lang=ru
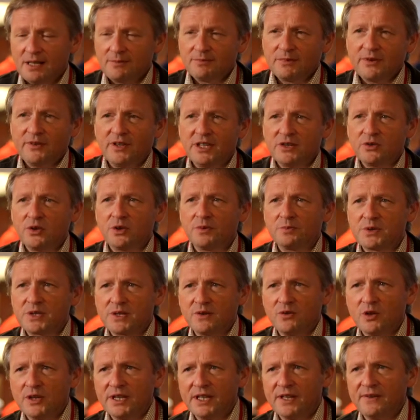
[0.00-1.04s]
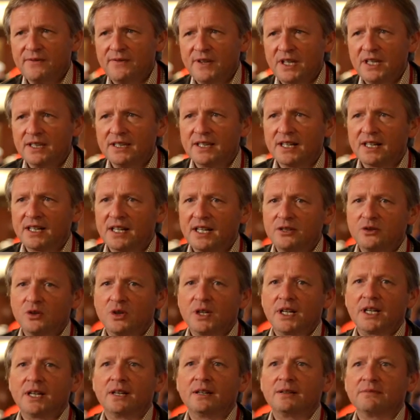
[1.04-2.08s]
Мы видим сегодня вина,
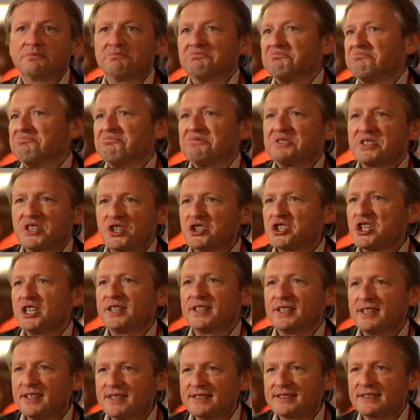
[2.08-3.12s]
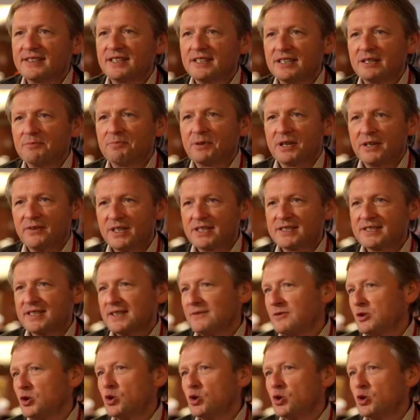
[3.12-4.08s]
которые совершенно не стыдно появиться в